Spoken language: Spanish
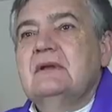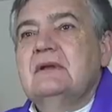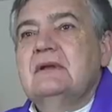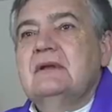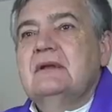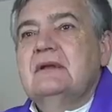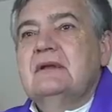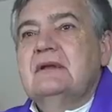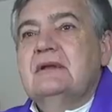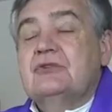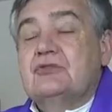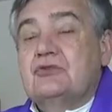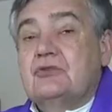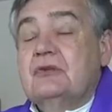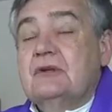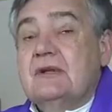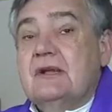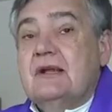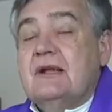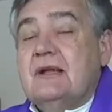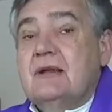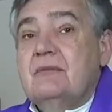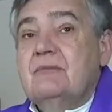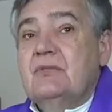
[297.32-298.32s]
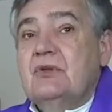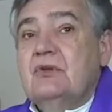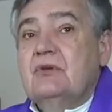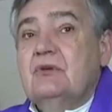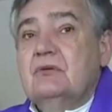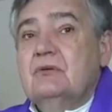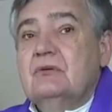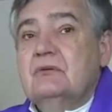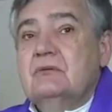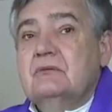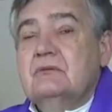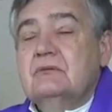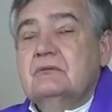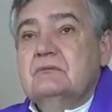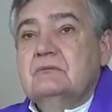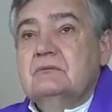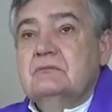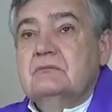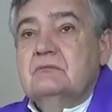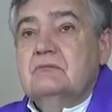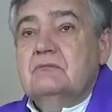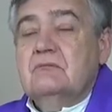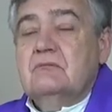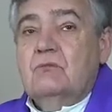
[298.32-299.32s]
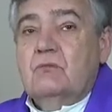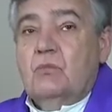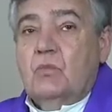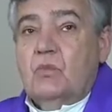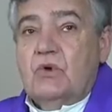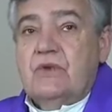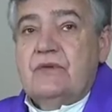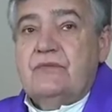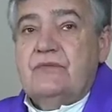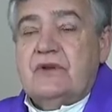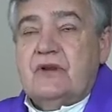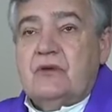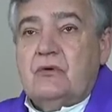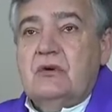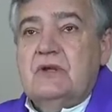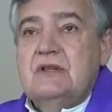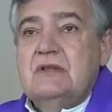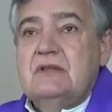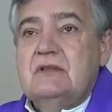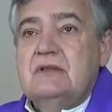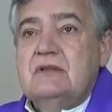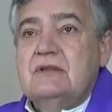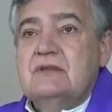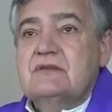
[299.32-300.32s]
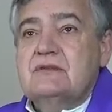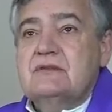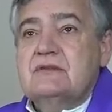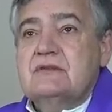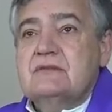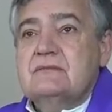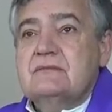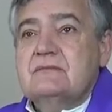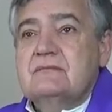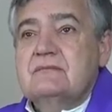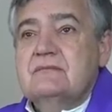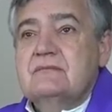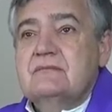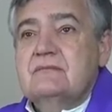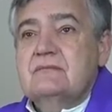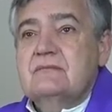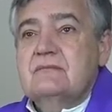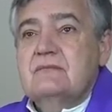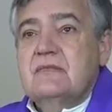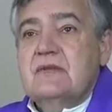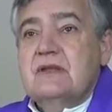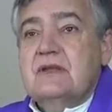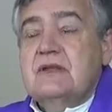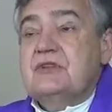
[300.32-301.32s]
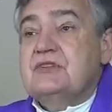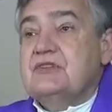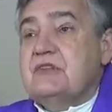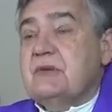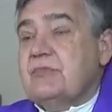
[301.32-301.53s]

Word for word: y son en cambio muy frecuentes y se